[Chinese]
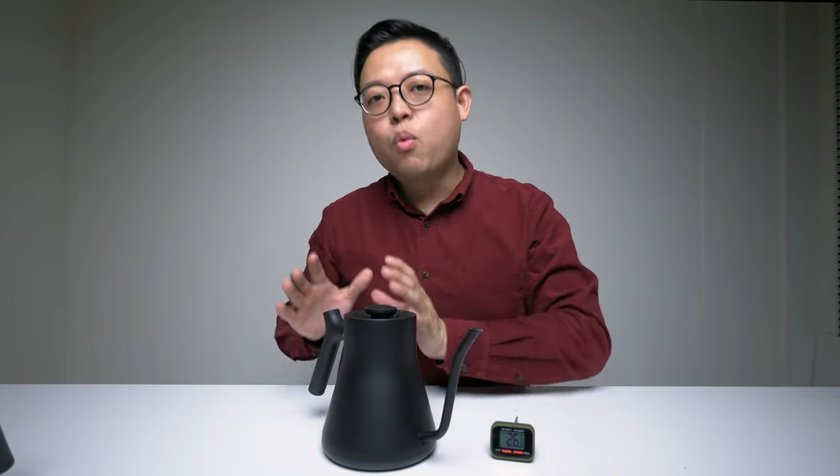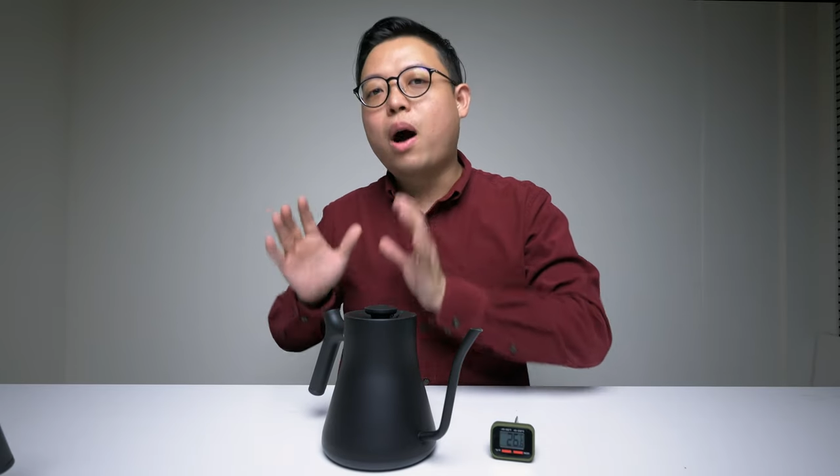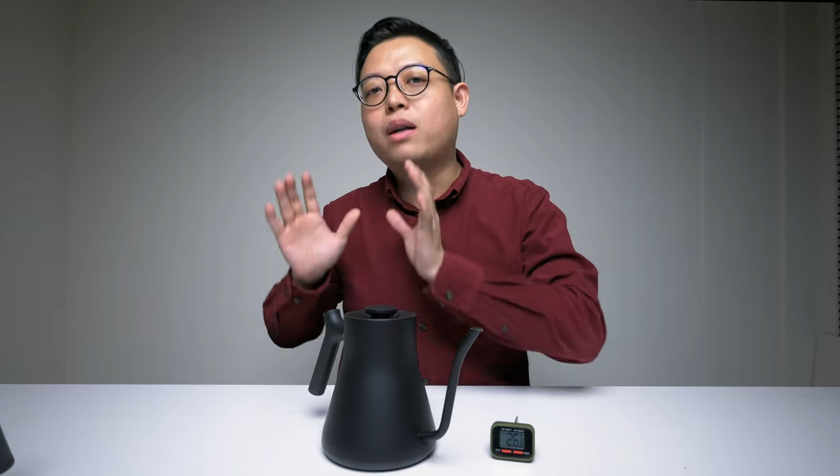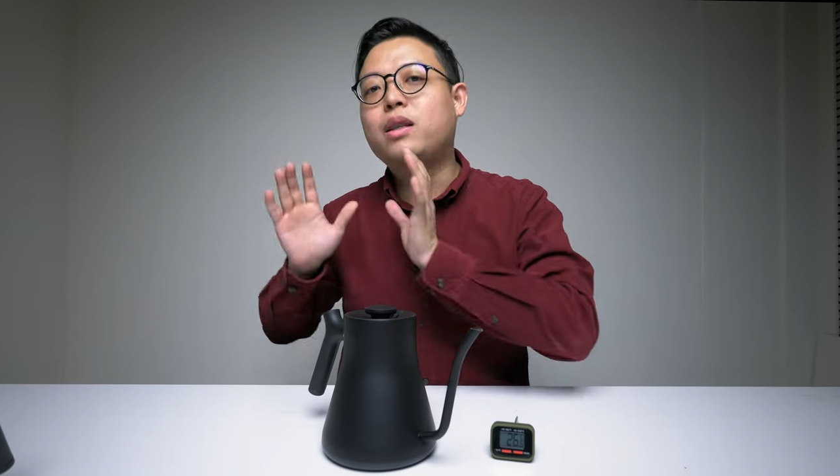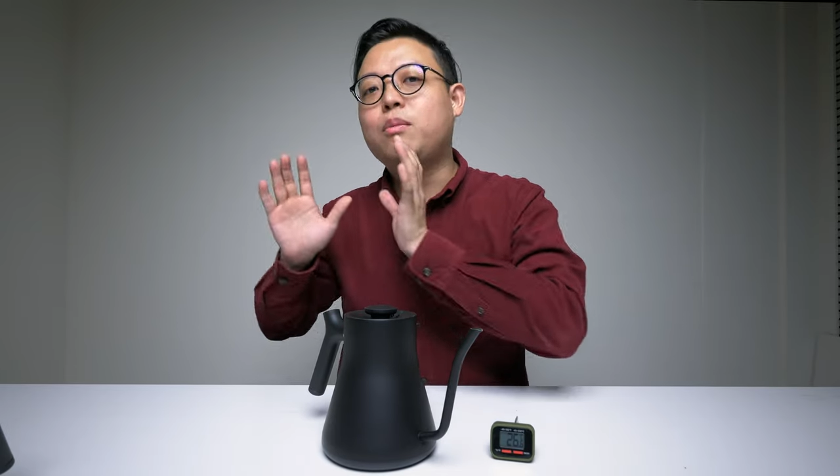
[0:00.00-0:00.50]

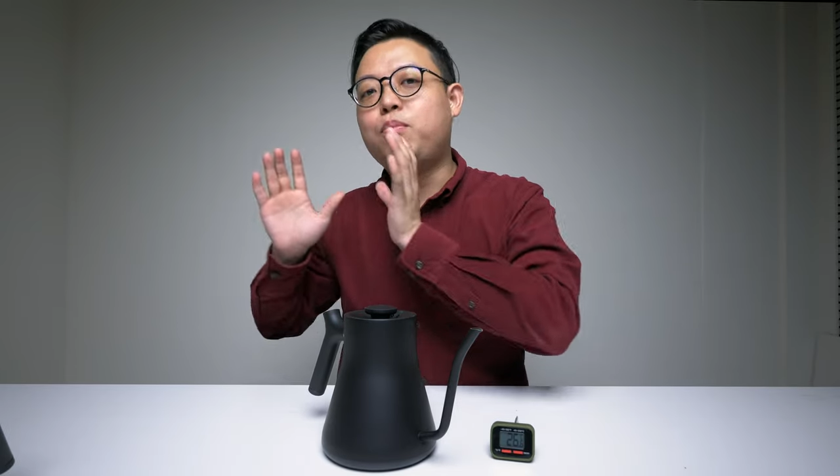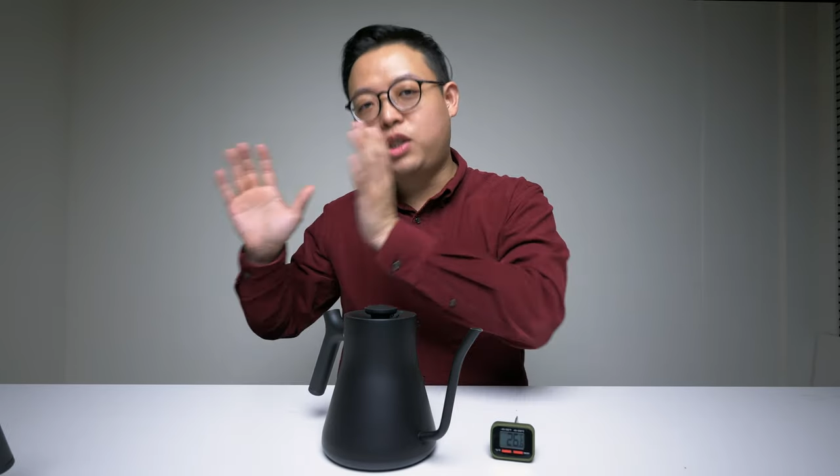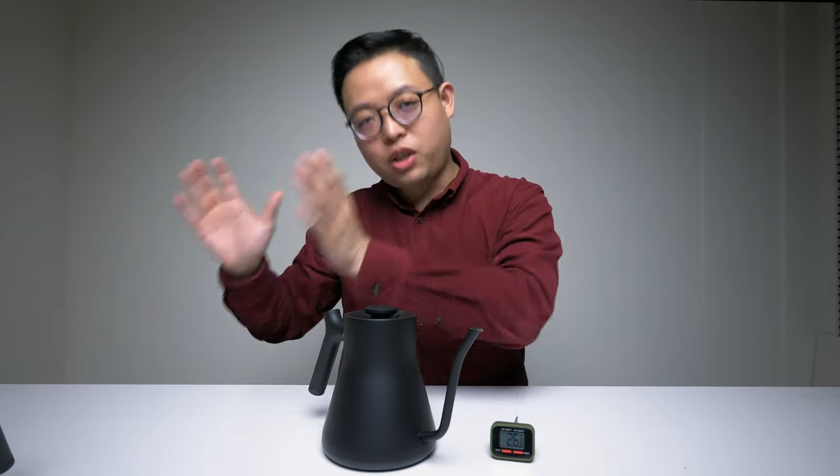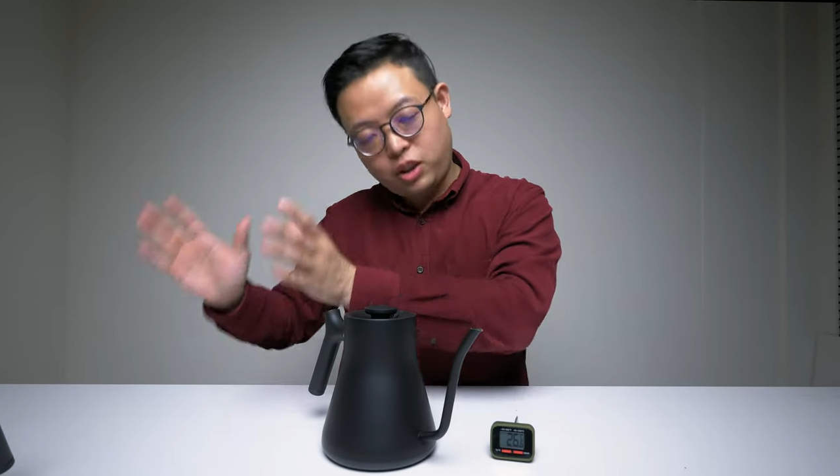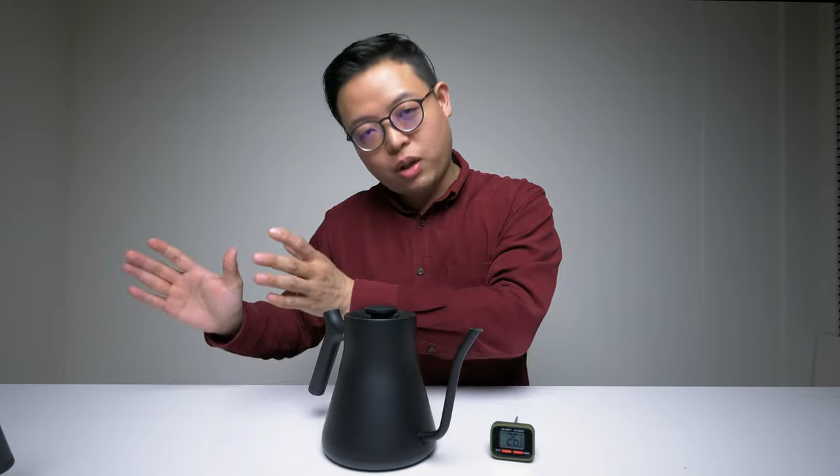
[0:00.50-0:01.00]
往你比
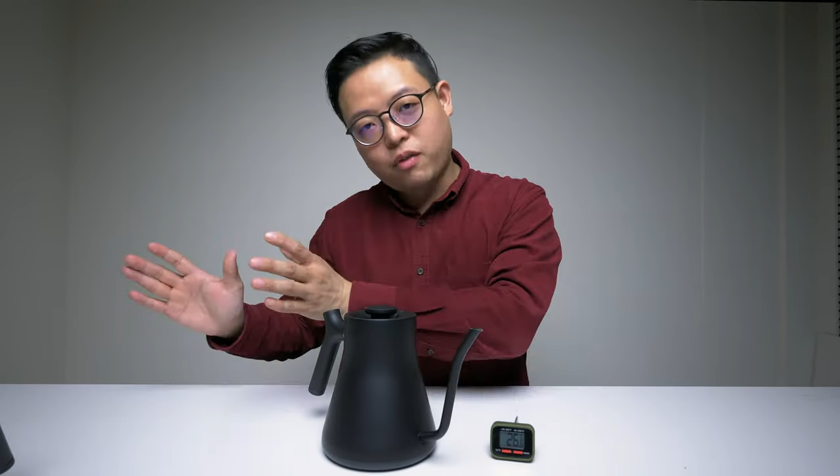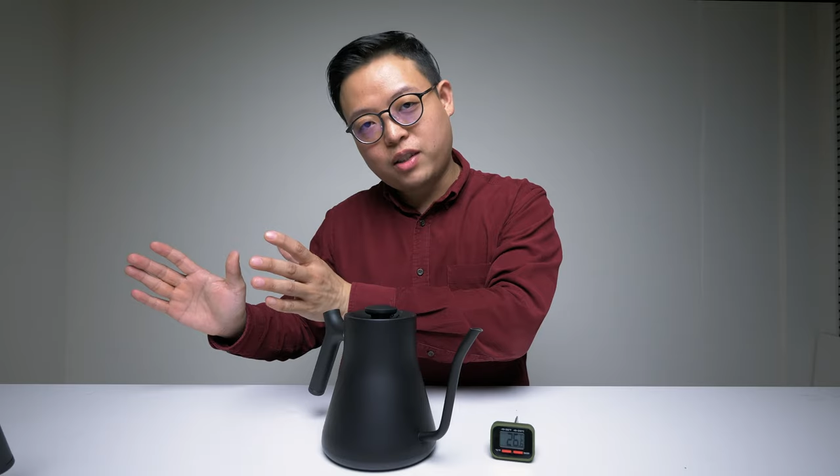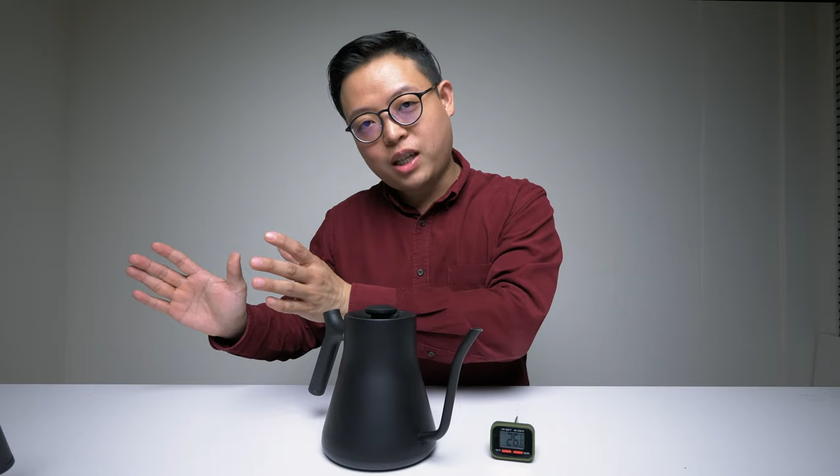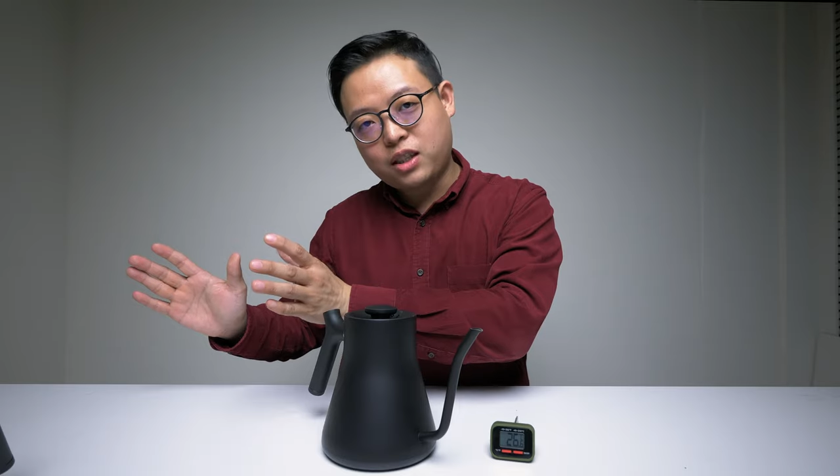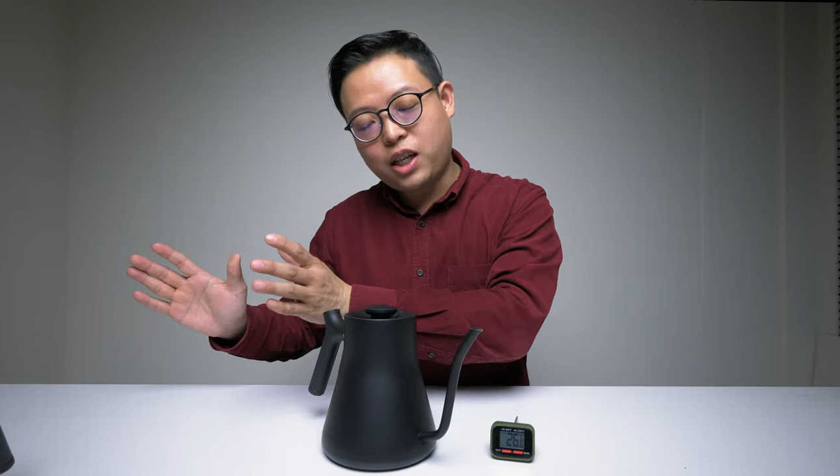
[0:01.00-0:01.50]
较喜欢的
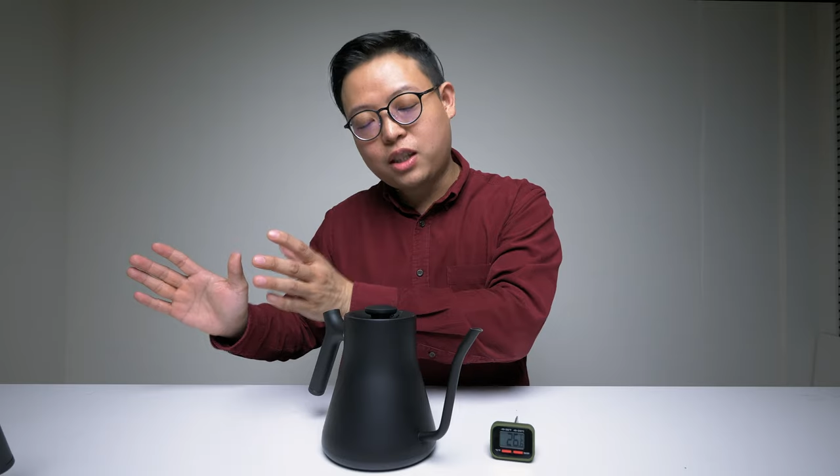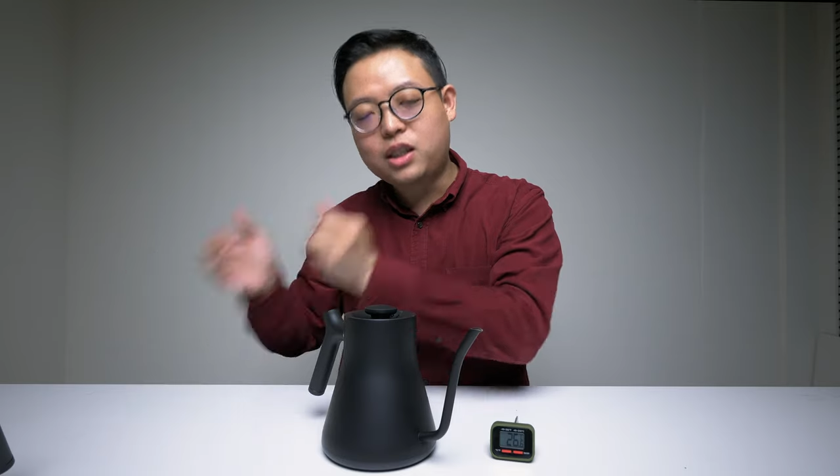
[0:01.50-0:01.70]
方向前